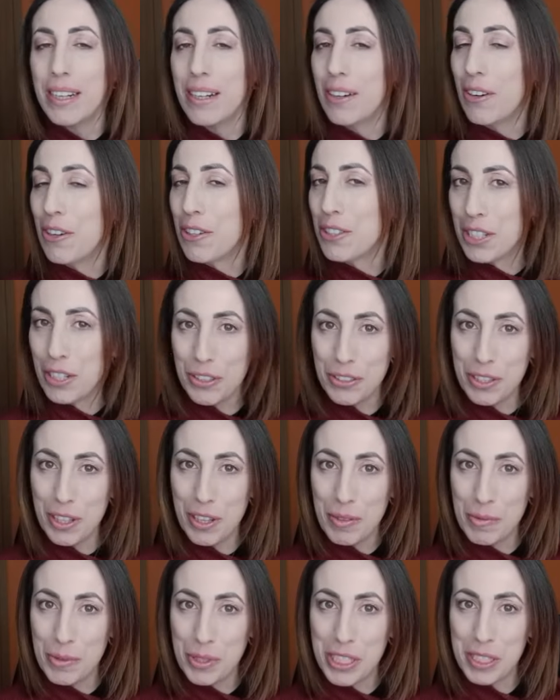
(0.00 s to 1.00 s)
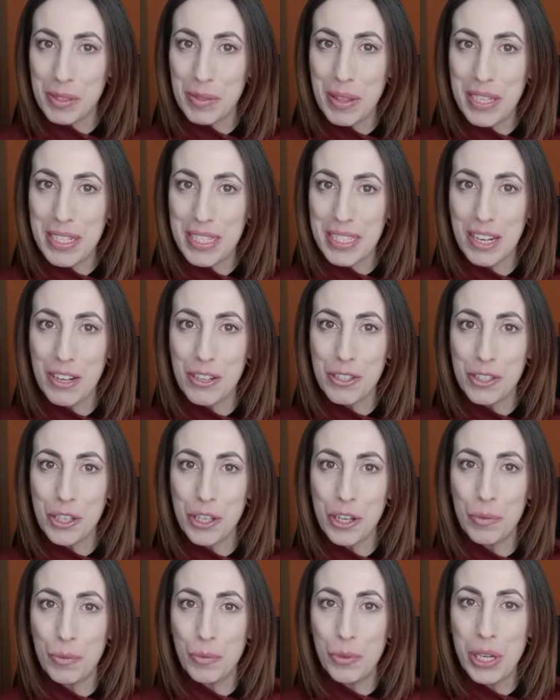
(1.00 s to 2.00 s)
Os he contado muchas veces que no soy
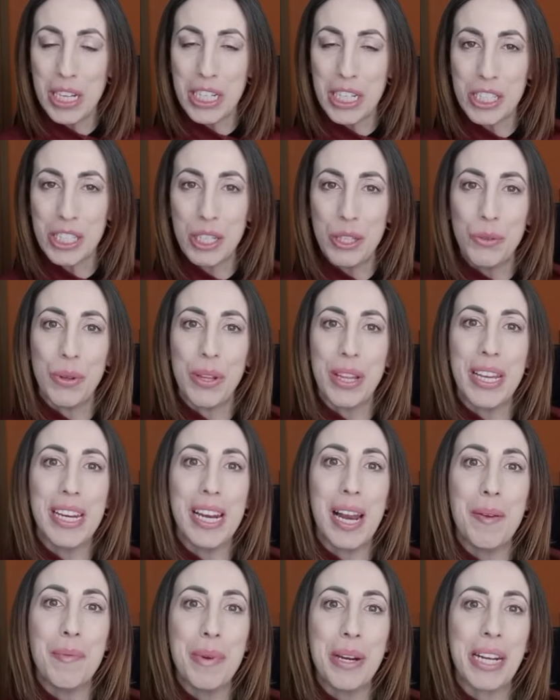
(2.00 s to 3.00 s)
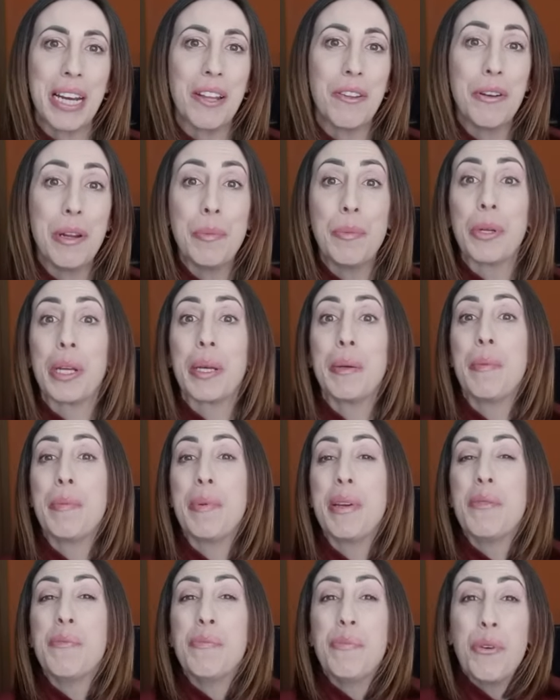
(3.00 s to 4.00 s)
yo muy asidua de ir al Mercadona porque me
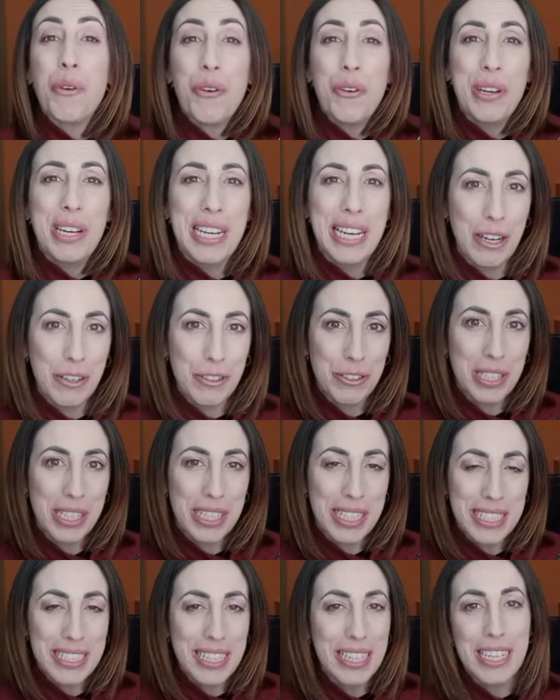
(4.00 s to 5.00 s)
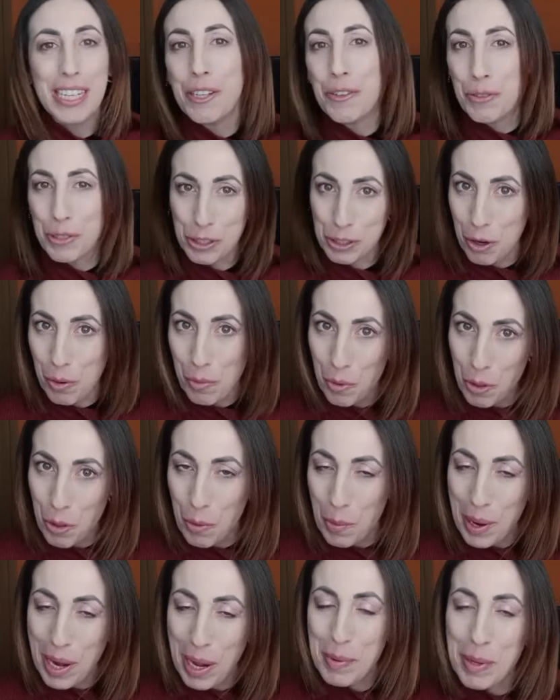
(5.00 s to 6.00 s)
pilla un poco lejos de casa y no es cómodo
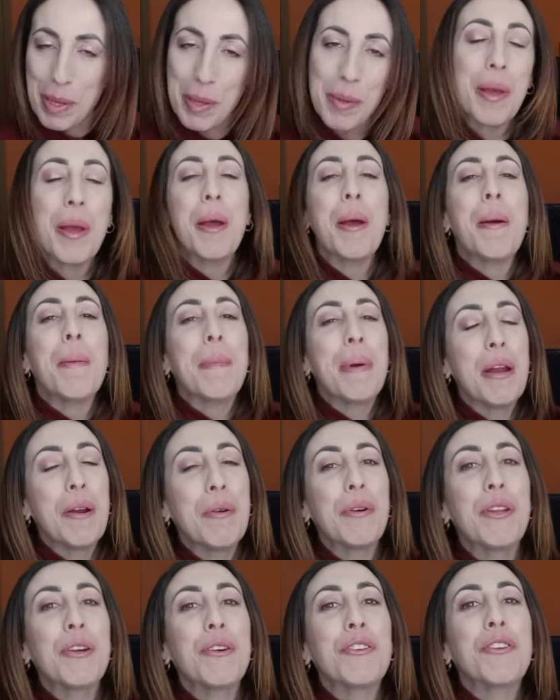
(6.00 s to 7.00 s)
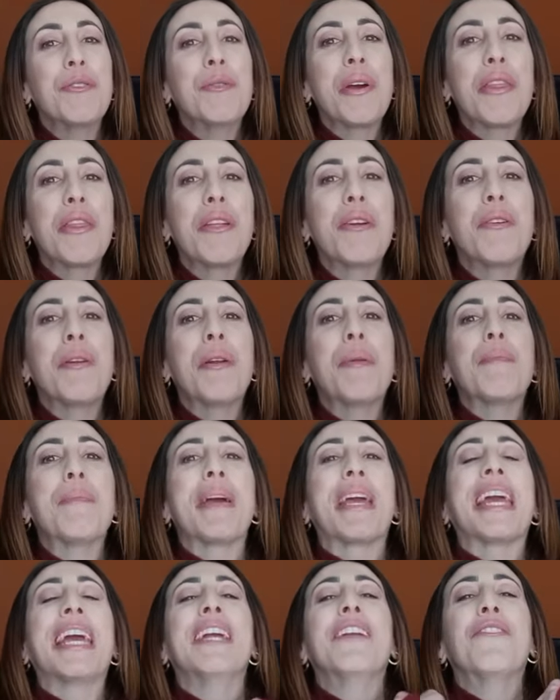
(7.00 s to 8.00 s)
para mí. Pero bueno, yo voy a hacer un
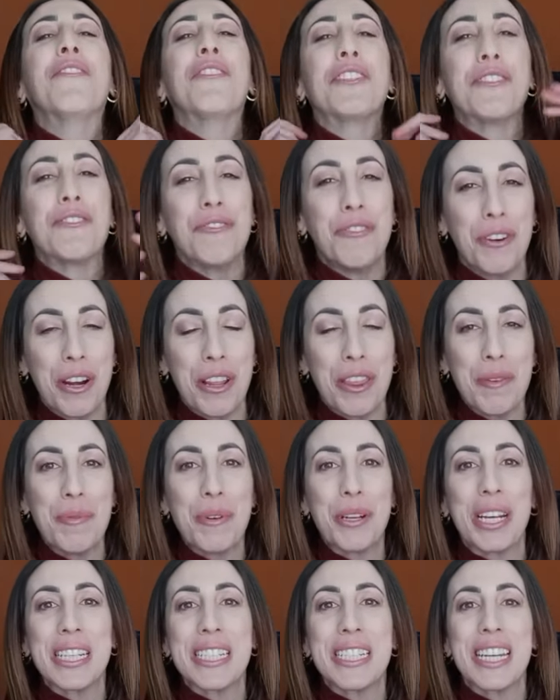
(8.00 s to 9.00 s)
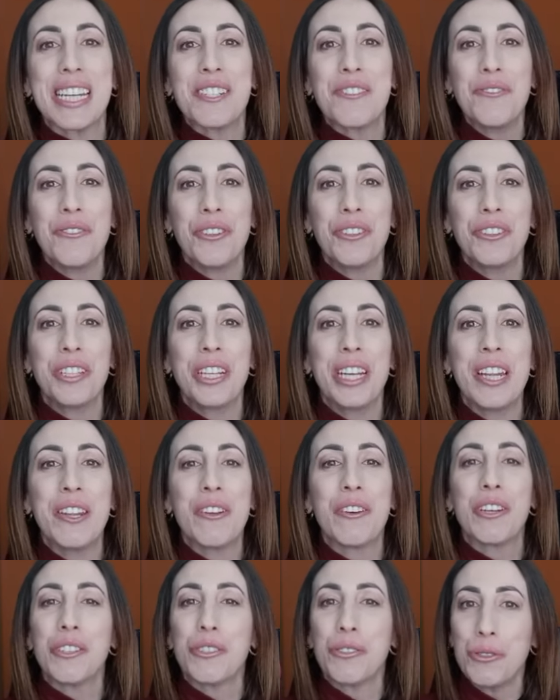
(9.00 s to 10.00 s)
pequeño esfuerzo porque sé que es un contenido
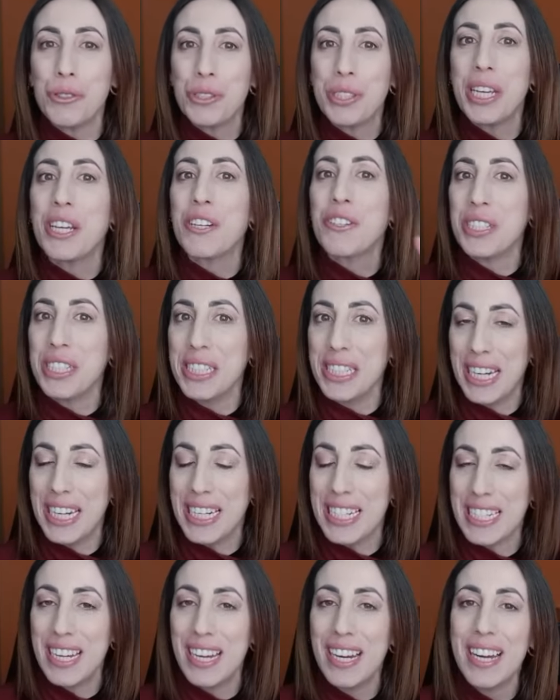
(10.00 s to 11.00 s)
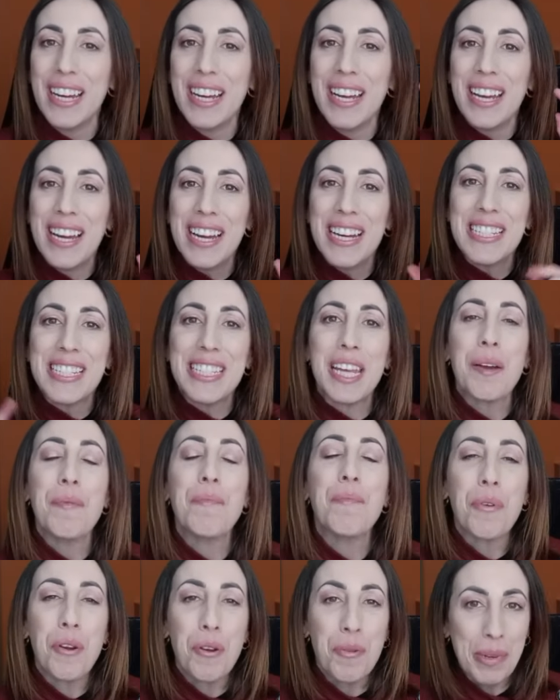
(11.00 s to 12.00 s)
que os gusta y que os interesa. Así que os
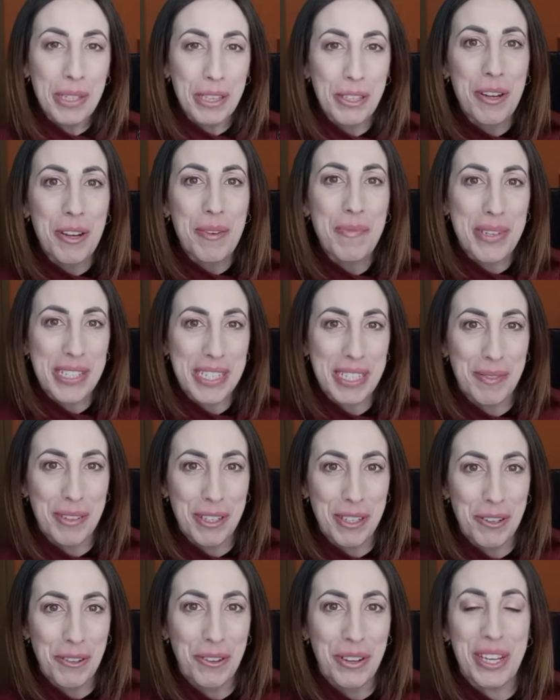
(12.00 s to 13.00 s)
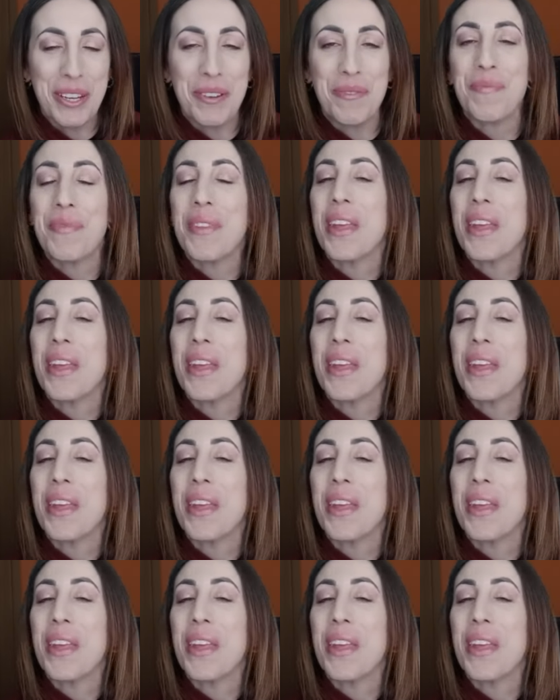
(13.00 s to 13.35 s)
prometo ir más a menudo allí.